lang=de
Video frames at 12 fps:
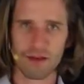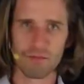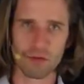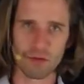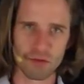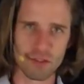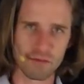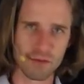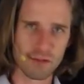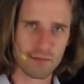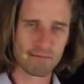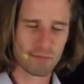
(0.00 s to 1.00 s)
benutzt
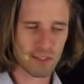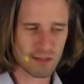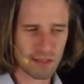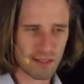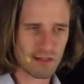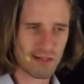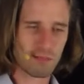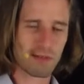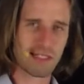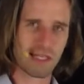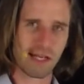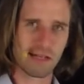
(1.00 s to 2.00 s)
wird, dann sind das ja die
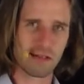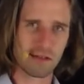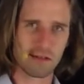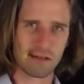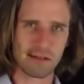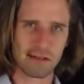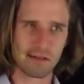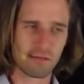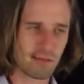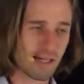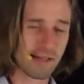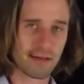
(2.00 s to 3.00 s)
materiellen Dinge, die
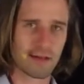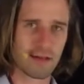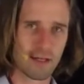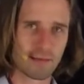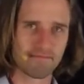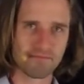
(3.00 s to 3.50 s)
Geldanlagen.